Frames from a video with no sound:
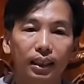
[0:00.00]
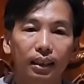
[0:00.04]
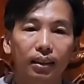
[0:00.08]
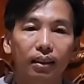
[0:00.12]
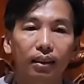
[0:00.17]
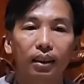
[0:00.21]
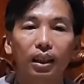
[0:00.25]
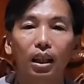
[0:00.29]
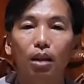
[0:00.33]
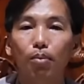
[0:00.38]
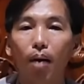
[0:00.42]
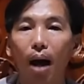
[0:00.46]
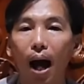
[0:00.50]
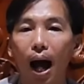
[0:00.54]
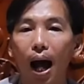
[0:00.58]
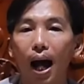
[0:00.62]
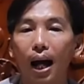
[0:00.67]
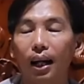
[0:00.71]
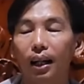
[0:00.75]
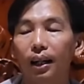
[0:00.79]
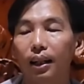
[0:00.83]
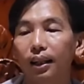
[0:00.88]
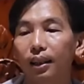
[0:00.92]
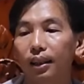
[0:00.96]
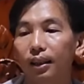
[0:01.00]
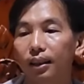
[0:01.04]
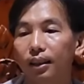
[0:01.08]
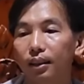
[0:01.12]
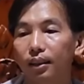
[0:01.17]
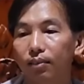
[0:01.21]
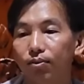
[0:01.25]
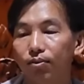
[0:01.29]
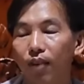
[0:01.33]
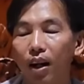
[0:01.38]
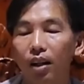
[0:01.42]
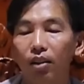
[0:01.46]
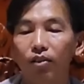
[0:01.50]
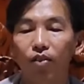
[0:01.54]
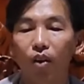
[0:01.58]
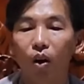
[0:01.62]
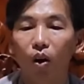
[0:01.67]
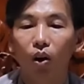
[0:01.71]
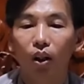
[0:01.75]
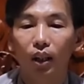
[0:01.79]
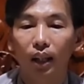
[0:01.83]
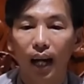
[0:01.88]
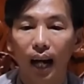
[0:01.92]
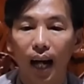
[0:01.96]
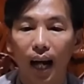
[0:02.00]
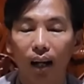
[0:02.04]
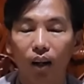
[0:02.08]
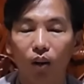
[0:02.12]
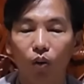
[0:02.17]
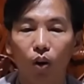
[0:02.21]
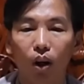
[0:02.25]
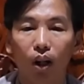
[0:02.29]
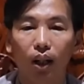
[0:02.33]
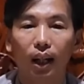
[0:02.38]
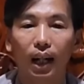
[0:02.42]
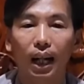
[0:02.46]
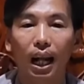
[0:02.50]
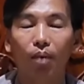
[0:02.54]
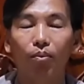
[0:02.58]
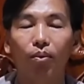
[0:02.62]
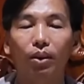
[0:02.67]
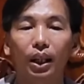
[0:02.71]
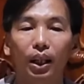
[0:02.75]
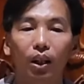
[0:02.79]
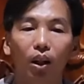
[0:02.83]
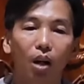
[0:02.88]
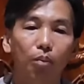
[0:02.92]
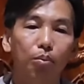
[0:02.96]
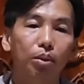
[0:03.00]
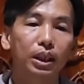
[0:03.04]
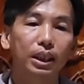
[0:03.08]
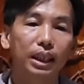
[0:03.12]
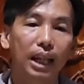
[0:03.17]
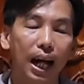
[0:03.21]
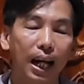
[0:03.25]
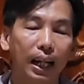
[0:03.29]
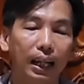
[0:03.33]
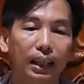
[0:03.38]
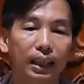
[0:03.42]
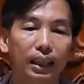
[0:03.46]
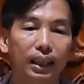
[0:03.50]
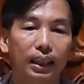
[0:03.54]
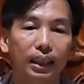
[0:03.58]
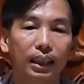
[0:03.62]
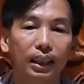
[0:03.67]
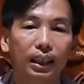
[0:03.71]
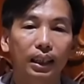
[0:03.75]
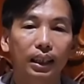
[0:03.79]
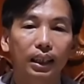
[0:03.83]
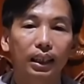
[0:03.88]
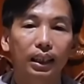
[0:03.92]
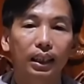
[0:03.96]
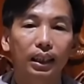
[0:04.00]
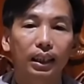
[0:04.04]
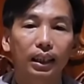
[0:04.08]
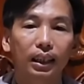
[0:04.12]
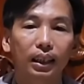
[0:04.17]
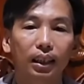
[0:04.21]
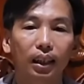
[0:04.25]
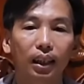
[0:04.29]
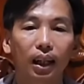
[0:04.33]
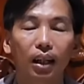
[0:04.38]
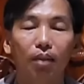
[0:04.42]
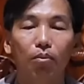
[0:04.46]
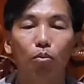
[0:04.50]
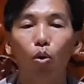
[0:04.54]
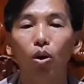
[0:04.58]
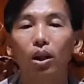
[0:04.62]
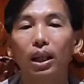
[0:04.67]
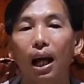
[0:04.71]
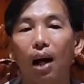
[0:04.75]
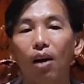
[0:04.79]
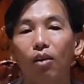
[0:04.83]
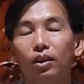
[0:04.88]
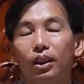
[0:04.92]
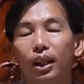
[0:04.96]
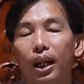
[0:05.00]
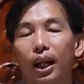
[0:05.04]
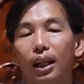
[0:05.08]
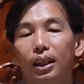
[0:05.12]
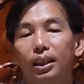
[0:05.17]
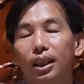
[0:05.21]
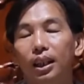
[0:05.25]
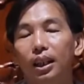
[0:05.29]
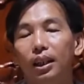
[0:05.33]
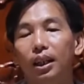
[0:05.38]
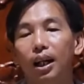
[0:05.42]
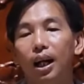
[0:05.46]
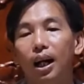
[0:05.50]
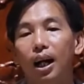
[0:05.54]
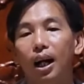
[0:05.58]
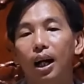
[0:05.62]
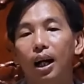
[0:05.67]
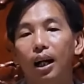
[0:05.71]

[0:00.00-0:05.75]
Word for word: người thứ ba phanh phôi ra hoặc là làm cái gì đó mới sai đó bố tạo sẽ xin uh,